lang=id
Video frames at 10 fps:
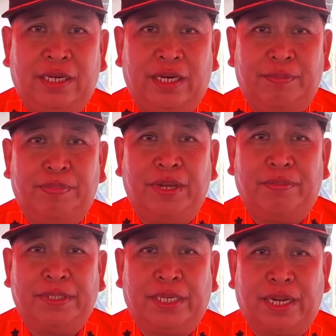dari pihak
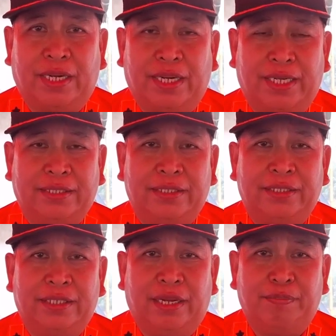masyarakat
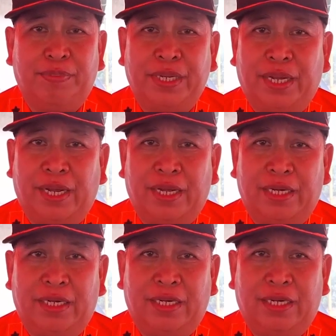dan pihak
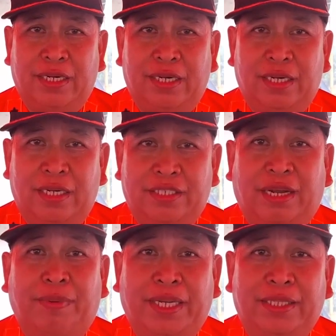uh,
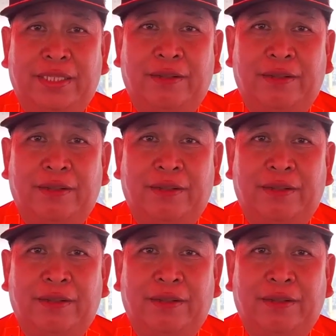camat,